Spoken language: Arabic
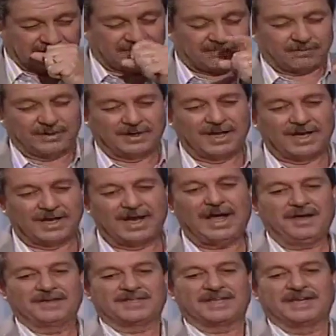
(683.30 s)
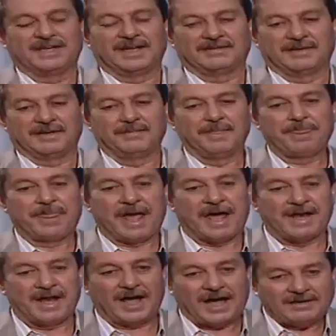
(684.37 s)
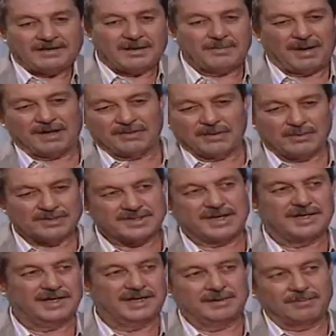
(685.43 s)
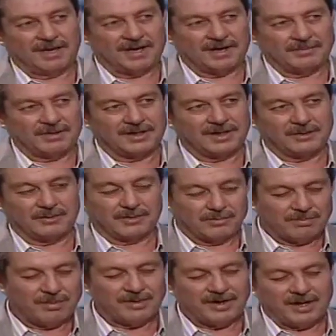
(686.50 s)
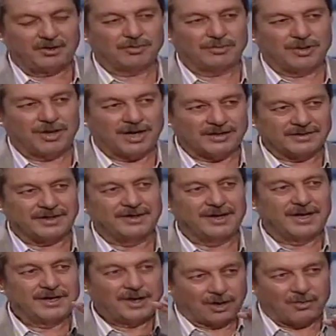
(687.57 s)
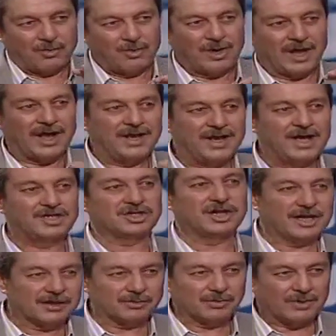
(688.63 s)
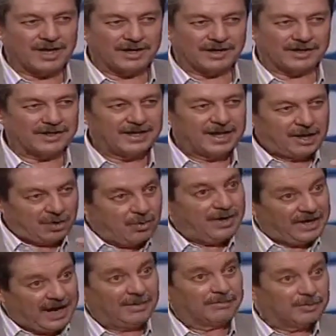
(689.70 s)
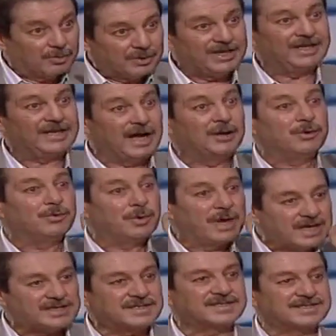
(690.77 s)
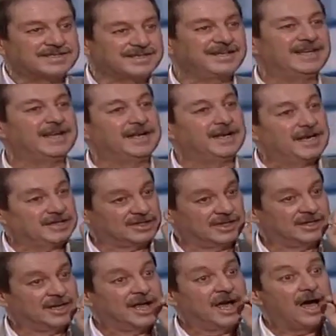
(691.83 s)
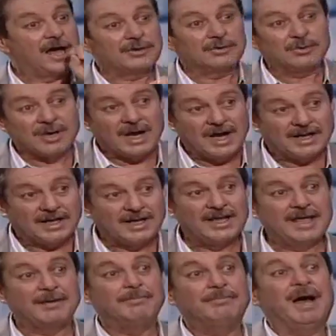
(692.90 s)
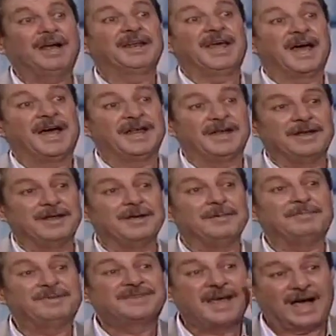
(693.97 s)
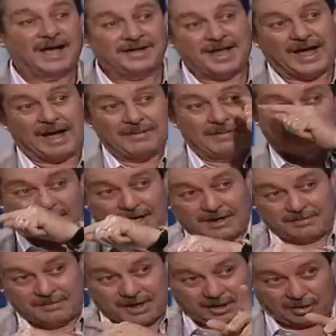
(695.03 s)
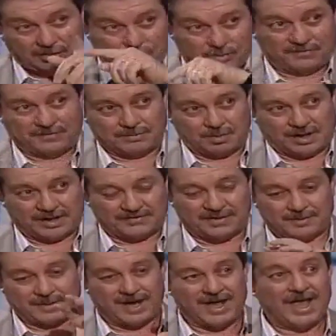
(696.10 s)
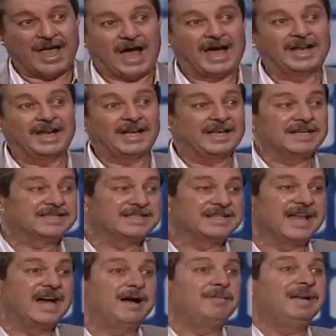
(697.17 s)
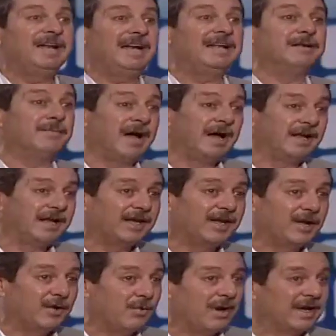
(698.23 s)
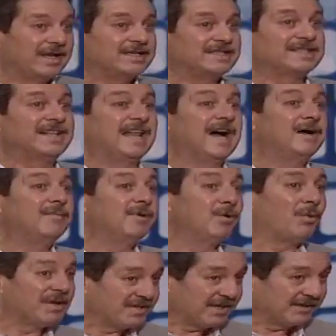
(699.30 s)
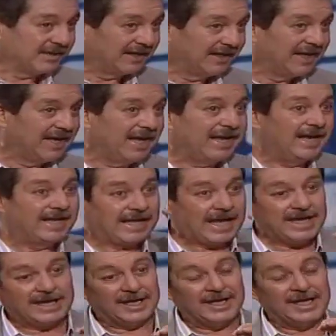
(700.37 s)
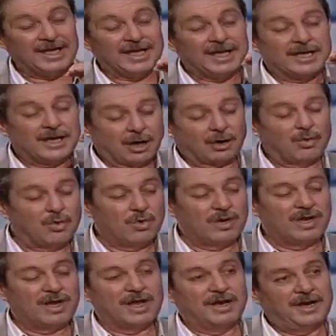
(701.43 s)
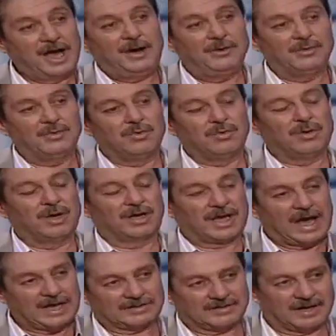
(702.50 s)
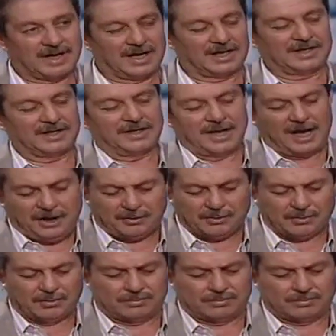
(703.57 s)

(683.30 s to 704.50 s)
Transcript: عفوا لاحظي سيدتي أن حتى بعض الوسائل الإعلام العربية وربما نحن منها أيضا نقول النهج الأردوغاني هو نعم يريد أن يؤسس إلى نهج أردوغاني بعد أن ابتعد عن ما قلته في المقدمة نعم. عن الإسلام العلماني والإسلام الوسطي لكي يقول نحن كأتراك نحن